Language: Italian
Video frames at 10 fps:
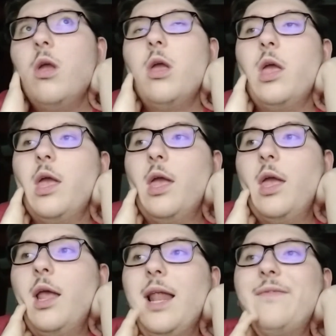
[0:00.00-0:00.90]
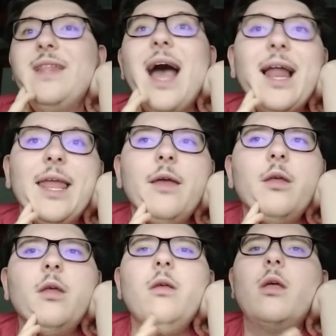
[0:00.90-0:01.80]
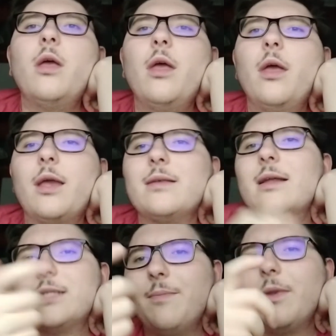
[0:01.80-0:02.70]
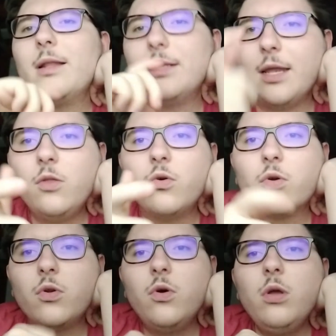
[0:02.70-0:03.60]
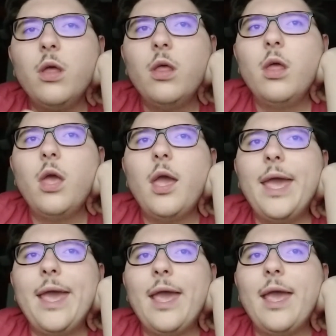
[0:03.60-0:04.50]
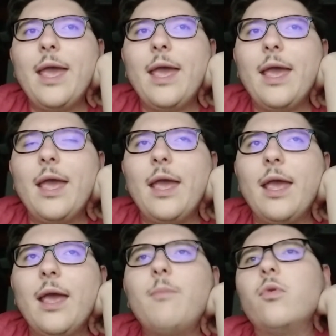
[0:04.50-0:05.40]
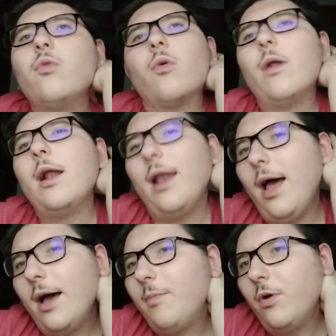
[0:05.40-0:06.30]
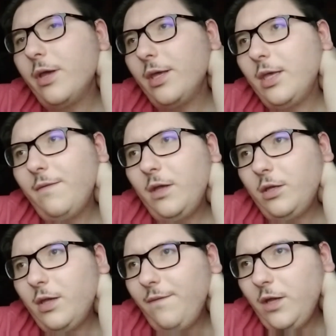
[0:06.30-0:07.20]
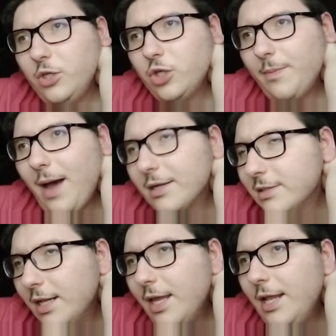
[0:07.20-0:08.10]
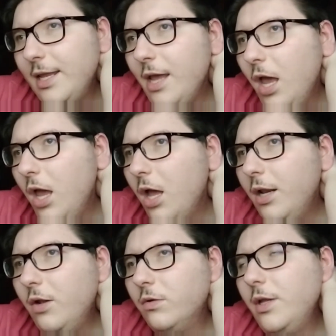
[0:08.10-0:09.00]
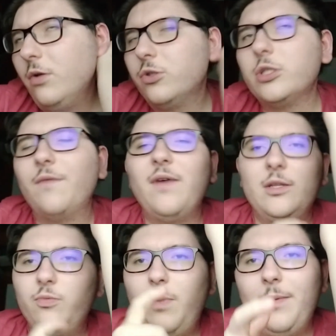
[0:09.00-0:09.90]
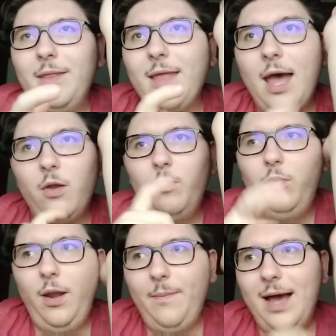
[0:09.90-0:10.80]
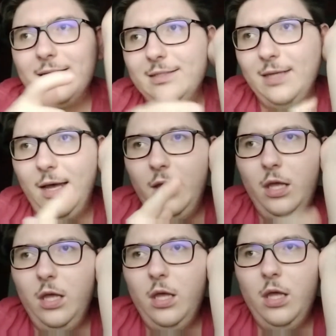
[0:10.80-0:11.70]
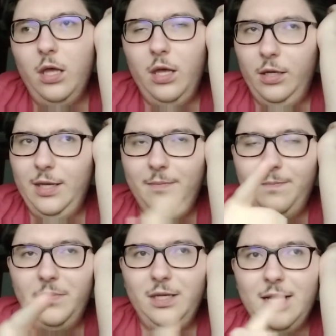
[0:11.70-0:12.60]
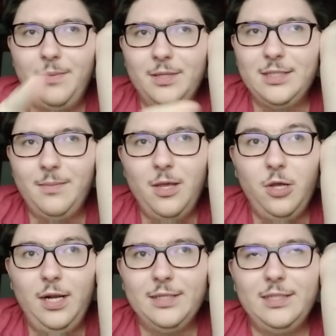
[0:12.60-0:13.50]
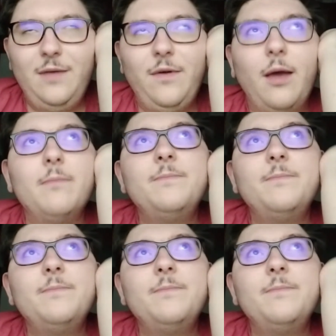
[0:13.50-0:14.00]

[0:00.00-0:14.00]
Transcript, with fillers: eh, la finale eh, che sarà sempre di andata e ritorno e appunto quella là poi chi, vin chi vince passa. Lì, lì, lì, non, lì, non, so se fanno i supplementari oppure passa eh, che, chi era piazzata meglio in classifica.